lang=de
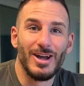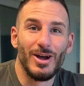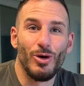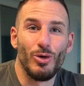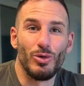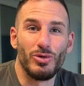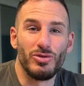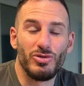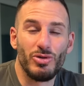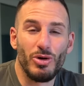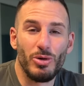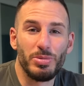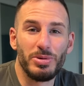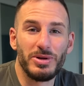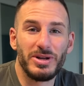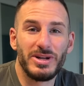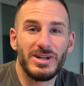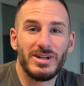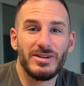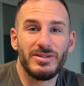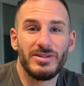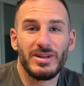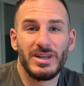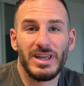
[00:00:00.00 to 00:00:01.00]
Und
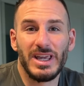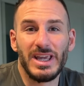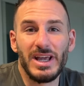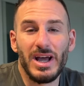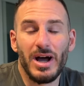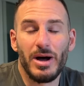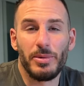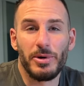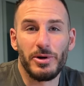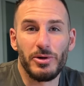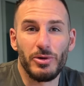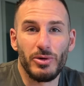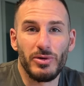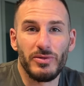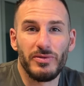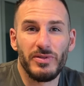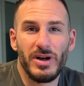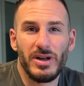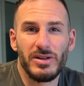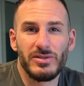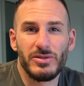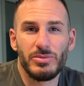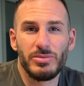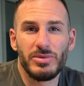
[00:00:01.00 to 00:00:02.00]
Tropical ging aber noch,
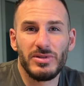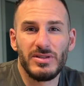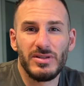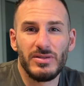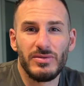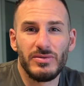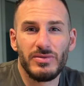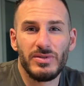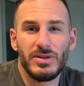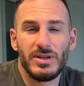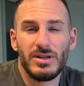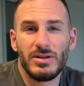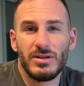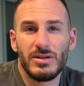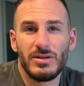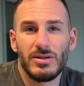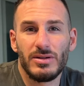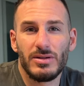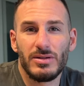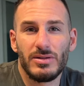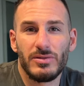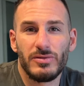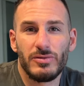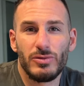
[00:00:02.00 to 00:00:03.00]
war so ein bisschen wie
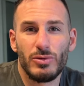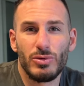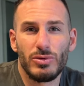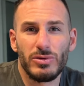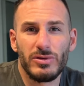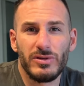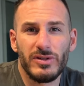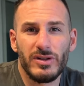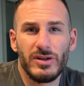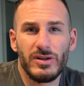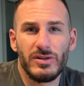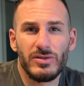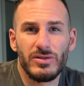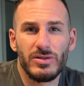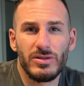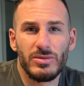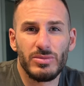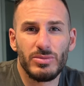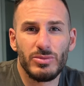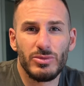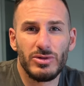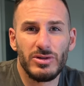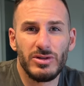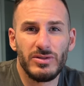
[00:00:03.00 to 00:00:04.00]
Fruchtsaft,
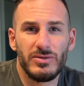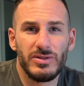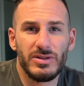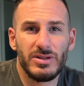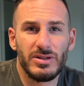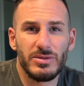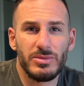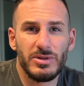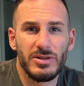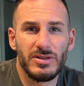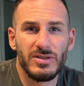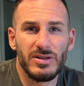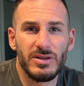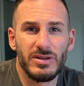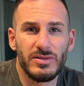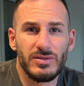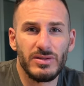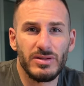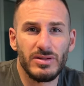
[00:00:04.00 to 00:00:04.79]
Multivitaminsaft.